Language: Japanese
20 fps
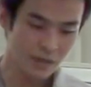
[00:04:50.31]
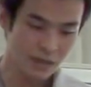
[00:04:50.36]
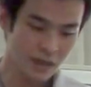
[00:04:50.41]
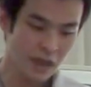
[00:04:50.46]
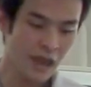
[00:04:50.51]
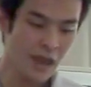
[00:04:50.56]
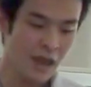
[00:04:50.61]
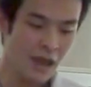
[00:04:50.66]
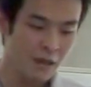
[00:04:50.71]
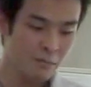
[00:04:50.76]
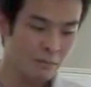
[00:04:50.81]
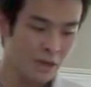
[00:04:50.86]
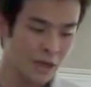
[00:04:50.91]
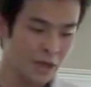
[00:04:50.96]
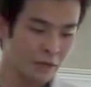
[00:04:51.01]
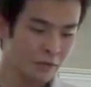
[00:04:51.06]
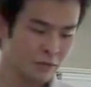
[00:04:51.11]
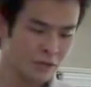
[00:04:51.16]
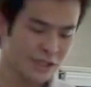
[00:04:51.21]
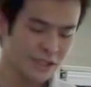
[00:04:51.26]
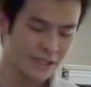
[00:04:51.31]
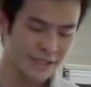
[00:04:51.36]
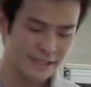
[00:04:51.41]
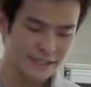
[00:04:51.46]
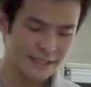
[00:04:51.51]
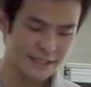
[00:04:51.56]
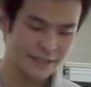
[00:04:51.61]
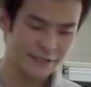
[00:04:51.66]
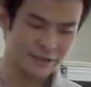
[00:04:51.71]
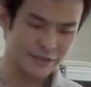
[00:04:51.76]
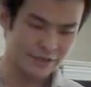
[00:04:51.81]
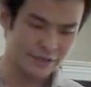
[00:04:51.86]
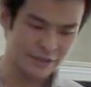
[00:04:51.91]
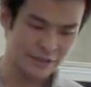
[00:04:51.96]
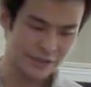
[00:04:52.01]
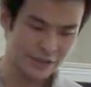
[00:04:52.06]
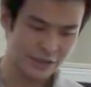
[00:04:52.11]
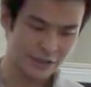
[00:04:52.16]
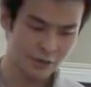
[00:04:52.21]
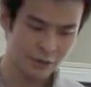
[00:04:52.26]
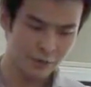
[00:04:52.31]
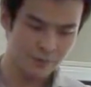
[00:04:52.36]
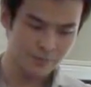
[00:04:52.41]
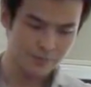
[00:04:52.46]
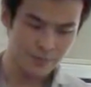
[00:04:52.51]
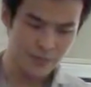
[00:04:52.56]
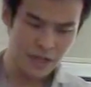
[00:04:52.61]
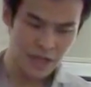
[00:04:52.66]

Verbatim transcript: で、まあ、非公式リツイートなんですけど、